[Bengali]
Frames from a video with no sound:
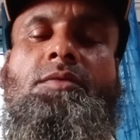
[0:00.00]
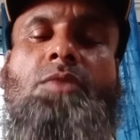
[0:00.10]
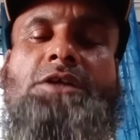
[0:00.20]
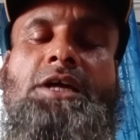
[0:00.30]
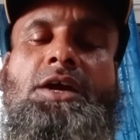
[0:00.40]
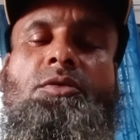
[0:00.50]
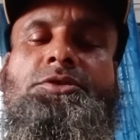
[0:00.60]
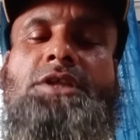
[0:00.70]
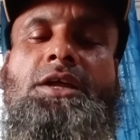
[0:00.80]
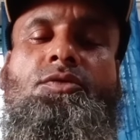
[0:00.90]
বাসায়
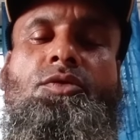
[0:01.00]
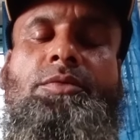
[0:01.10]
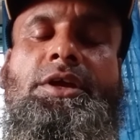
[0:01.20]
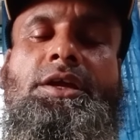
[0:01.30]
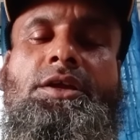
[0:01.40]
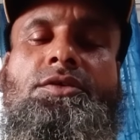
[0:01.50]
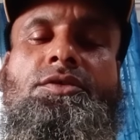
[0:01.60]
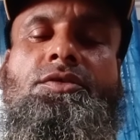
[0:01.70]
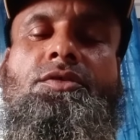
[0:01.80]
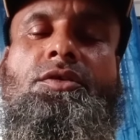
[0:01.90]
অবস্থান করবে
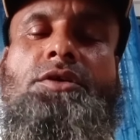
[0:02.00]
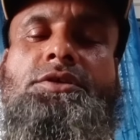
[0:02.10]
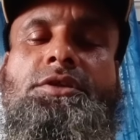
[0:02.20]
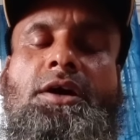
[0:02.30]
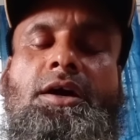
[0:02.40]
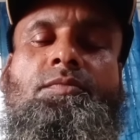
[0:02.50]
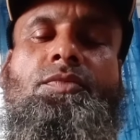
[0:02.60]
অযথা